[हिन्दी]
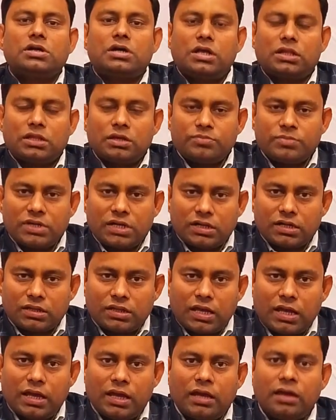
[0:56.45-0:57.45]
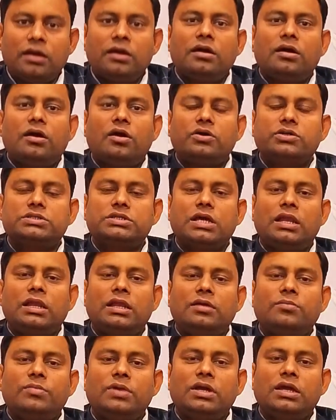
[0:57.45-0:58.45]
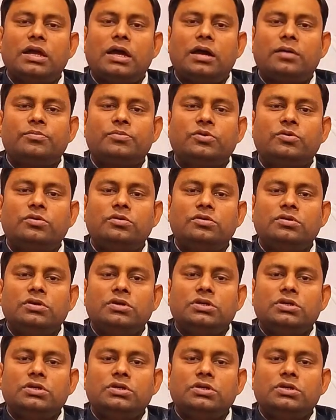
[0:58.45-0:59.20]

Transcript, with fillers: ख़त्म करता है और चलने में आपको